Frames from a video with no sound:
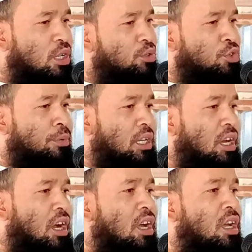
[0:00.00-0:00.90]

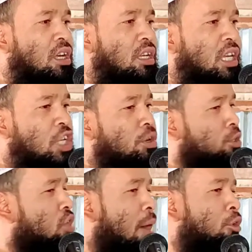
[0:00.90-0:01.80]
নওজুবিল্লা এই
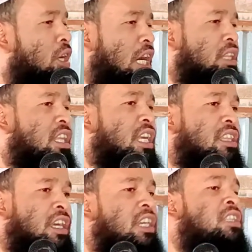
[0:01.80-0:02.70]
সমস্ত
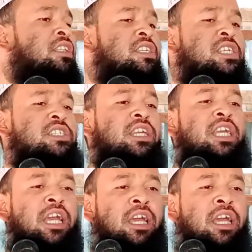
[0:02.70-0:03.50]
আমলকারীদেরকে দেখিয়ে দিতে চেয়েছেন